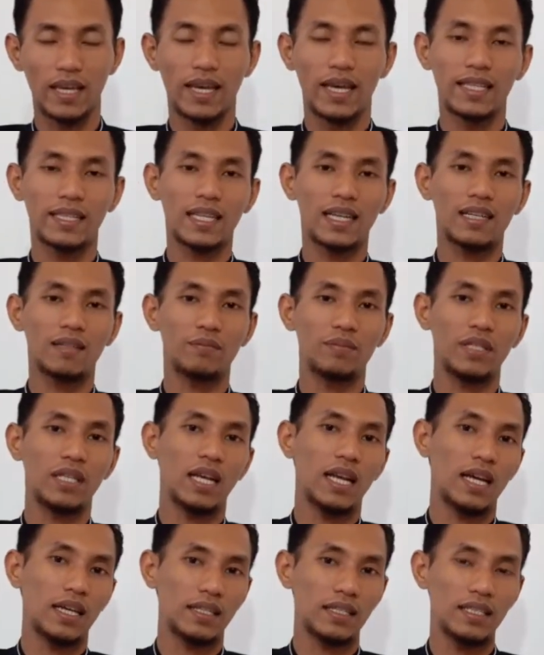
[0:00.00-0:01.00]
Terlebih
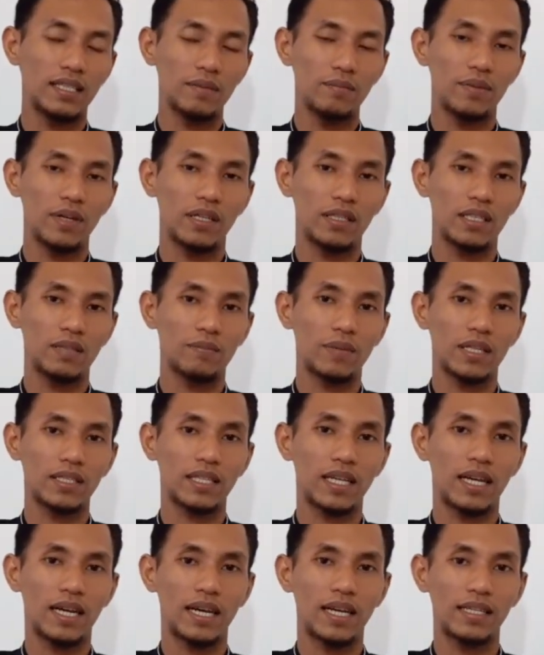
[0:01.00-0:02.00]
lagi bagi
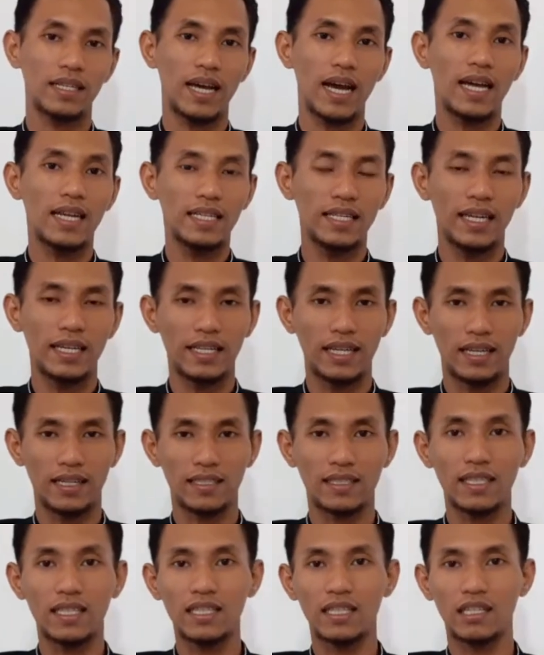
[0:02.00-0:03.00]
pasangan Anda yang
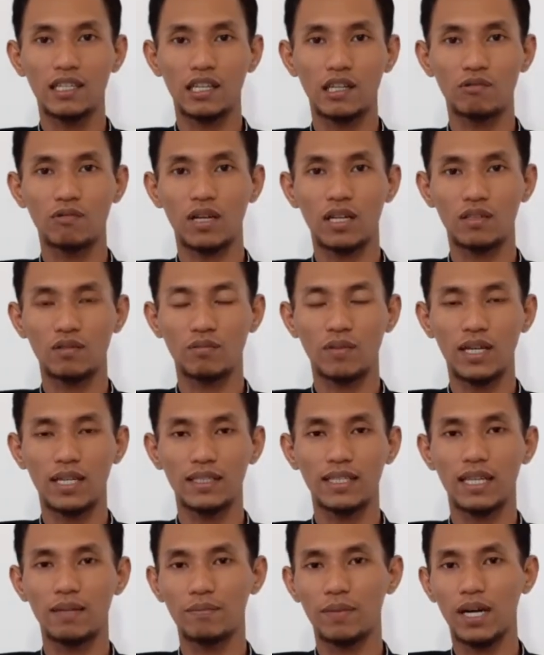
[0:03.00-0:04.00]
sering keluar rumah
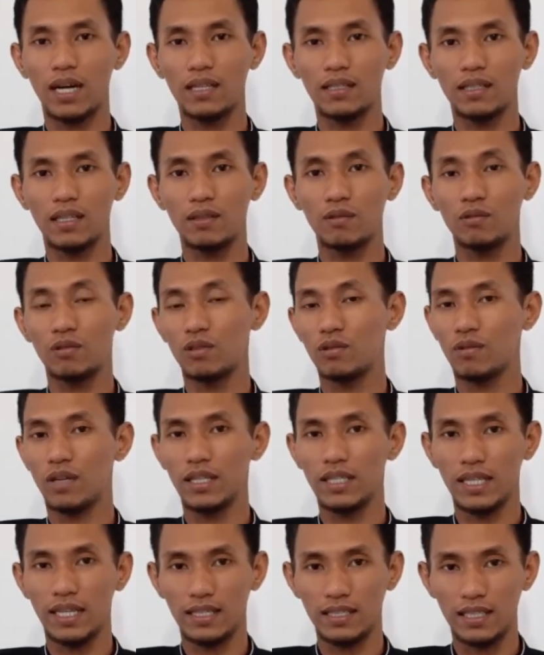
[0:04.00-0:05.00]
tanpa ada
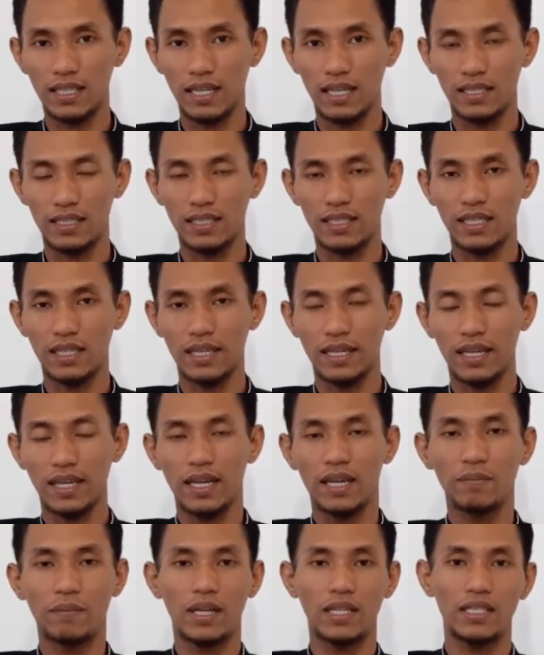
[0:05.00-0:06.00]
tujuan yang jelas.
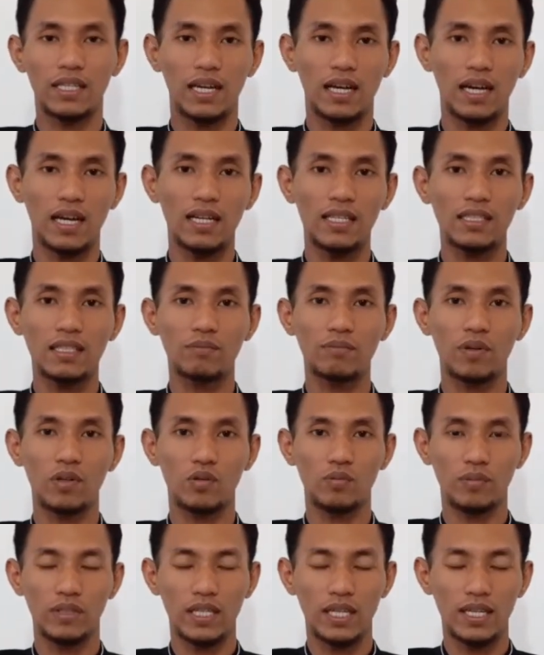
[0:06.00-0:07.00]
Padahal
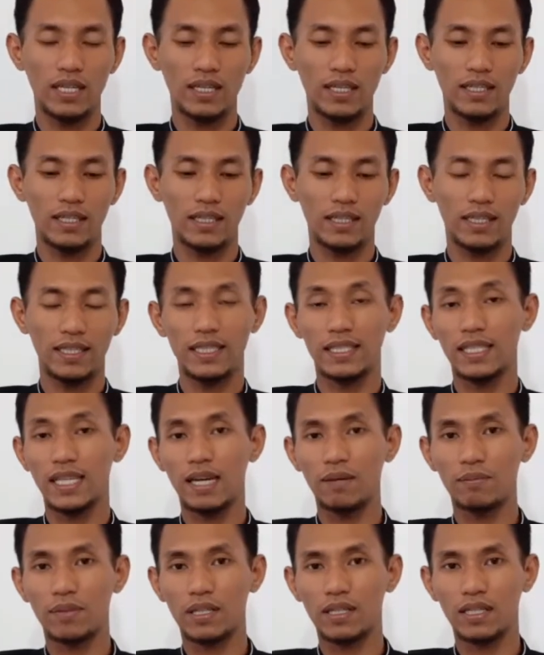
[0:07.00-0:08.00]
sebelumnya
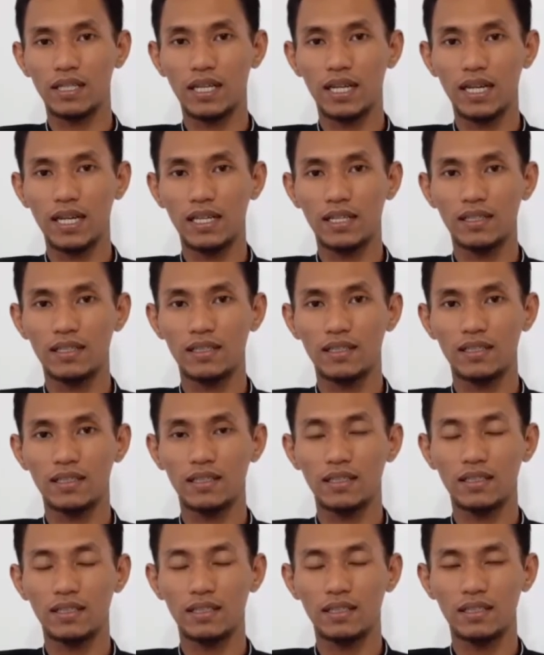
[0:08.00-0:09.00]
tidak pernah e,
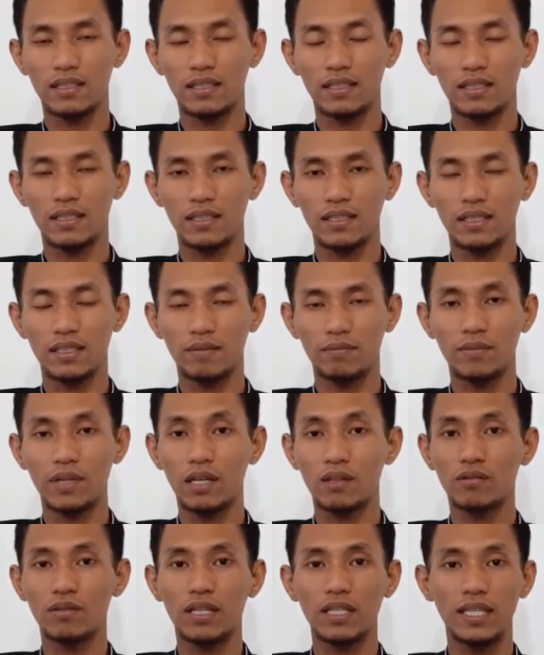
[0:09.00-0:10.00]

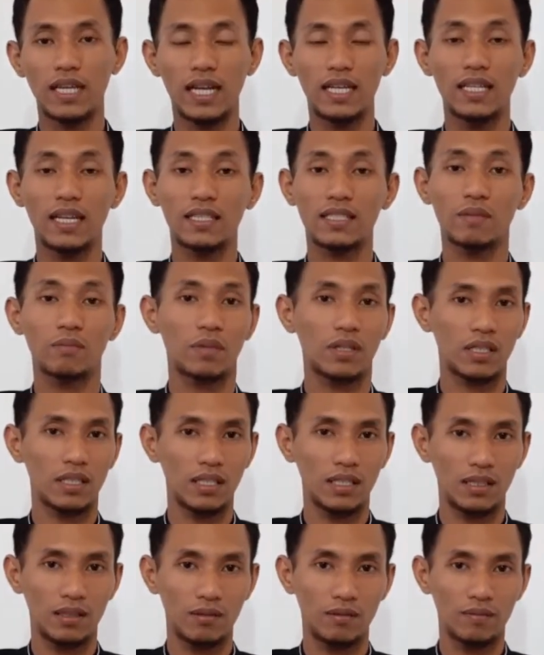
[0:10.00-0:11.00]
melakukan hal yang seperti
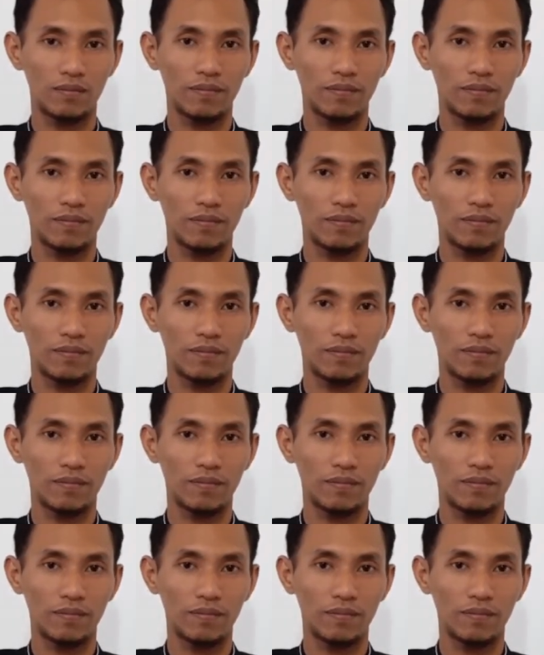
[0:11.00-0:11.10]
itu.